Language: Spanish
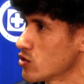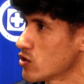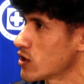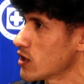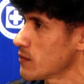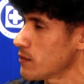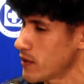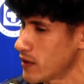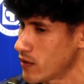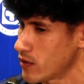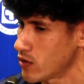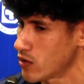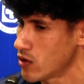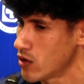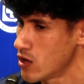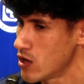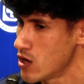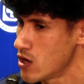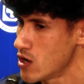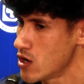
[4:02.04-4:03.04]
toque, pero
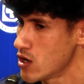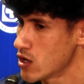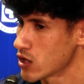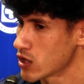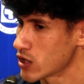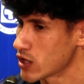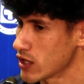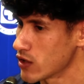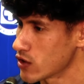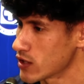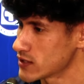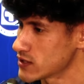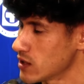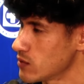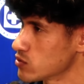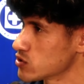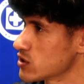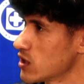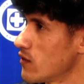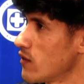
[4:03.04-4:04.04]
creo que
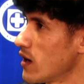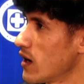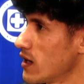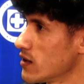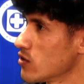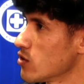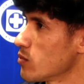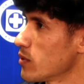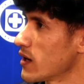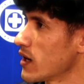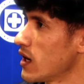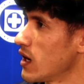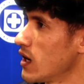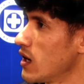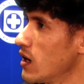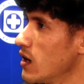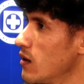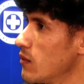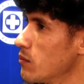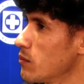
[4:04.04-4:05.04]
estamos trabajando
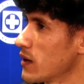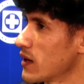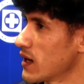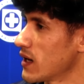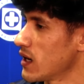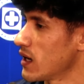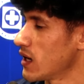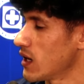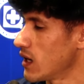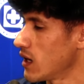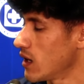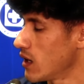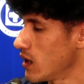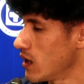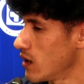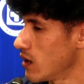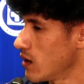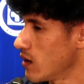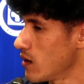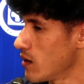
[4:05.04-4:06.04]
para, para,
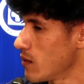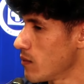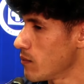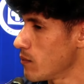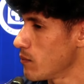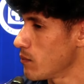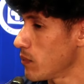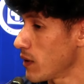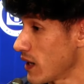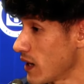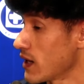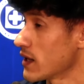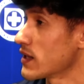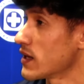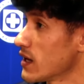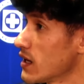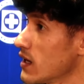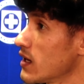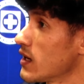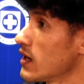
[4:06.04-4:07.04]
para
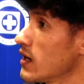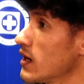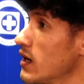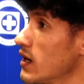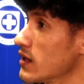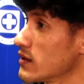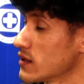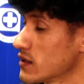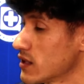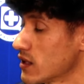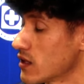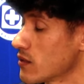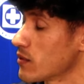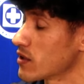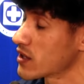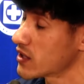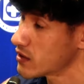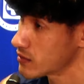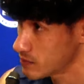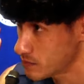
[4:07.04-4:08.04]
ya a tratar de
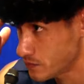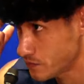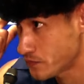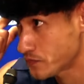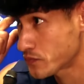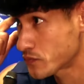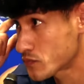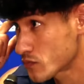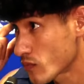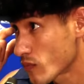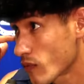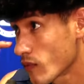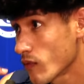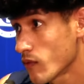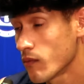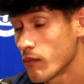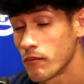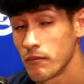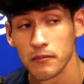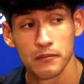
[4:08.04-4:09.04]
marcar.
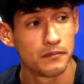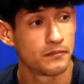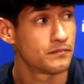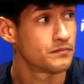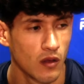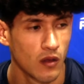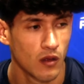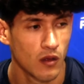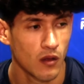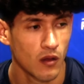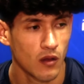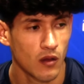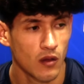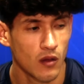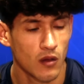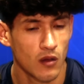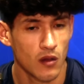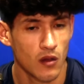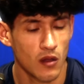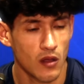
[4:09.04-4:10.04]
Últimas dos preguntas.
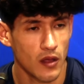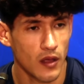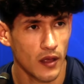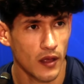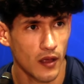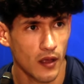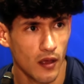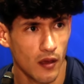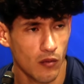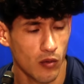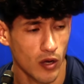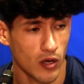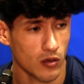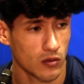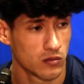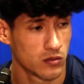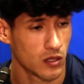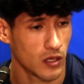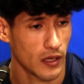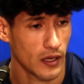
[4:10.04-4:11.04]
Eh,
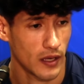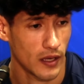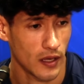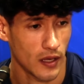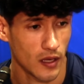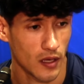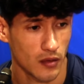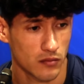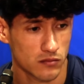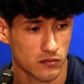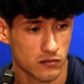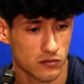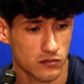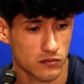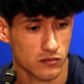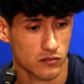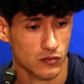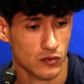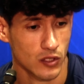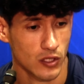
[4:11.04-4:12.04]
bueno, eh,
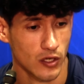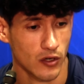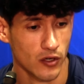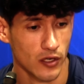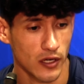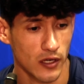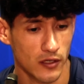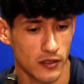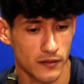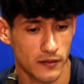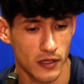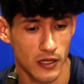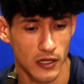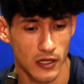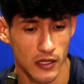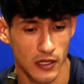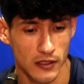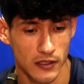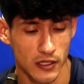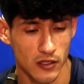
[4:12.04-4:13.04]
creo que el,
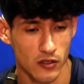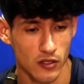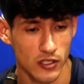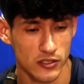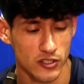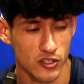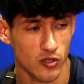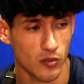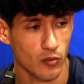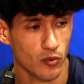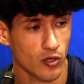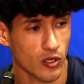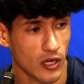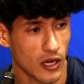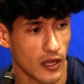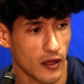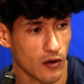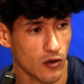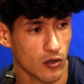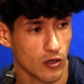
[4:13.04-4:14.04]
entrenador ha sido muy
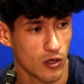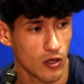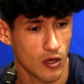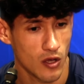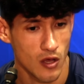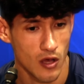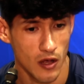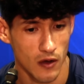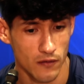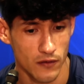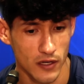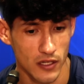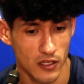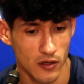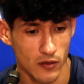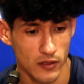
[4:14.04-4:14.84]
claro. Al final de